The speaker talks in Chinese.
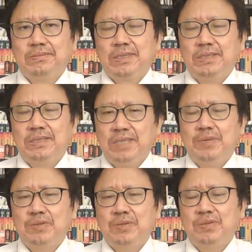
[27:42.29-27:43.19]
习近
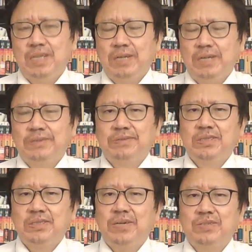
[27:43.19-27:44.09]
平说：“好，
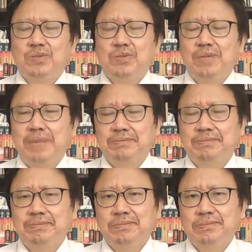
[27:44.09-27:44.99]
就按你说的
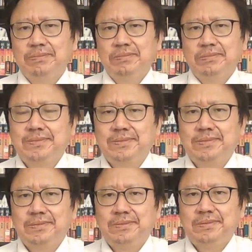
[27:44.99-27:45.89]

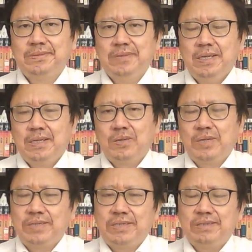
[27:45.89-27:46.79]
办。”过
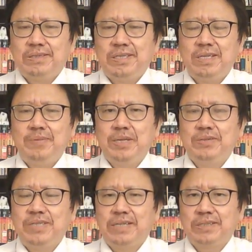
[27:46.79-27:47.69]
了一阵，习近平
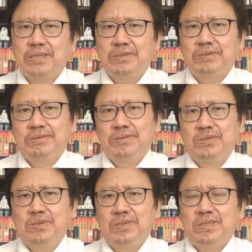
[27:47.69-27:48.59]
又讲到
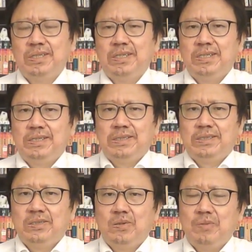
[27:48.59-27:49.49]

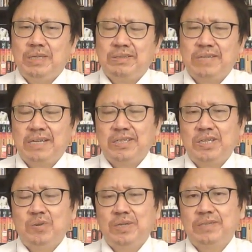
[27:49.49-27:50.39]
说：“我们在
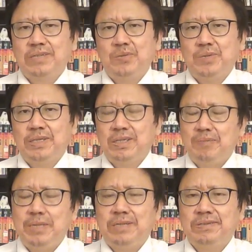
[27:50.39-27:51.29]
销毁了证据和
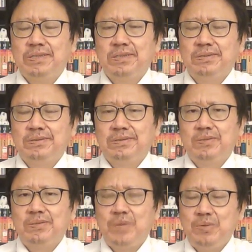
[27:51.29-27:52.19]
病例之后，
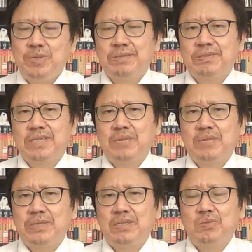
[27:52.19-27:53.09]
允许世界
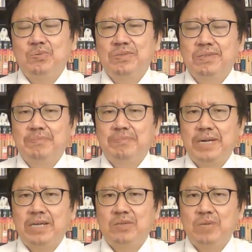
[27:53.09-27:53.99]
卫生组织
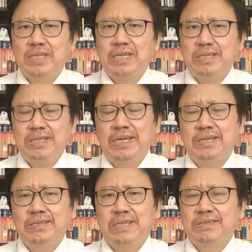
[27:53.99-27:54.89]
派专家进来，
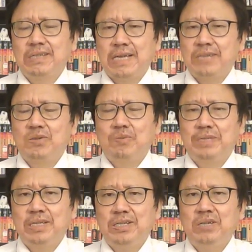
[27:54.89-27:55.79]
但是按照我们
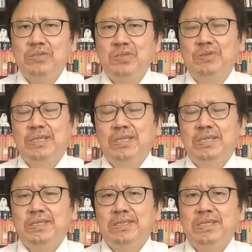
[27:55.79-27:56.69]
的要求
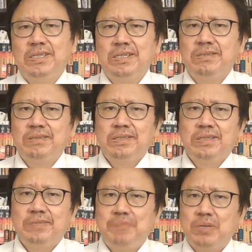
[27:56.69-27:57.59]
进行
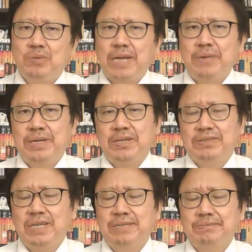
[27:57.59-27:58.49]
病毒来源调
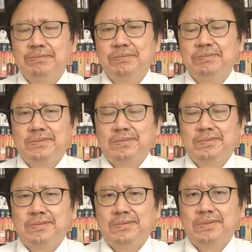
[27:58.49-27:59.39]

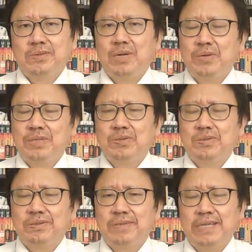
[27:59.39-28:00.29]
查。”王慧宁
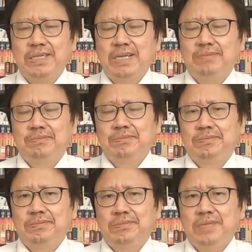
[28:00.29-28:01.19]
说：“等一下，
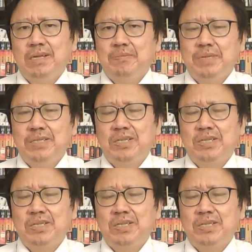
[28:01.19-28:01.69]
不能叫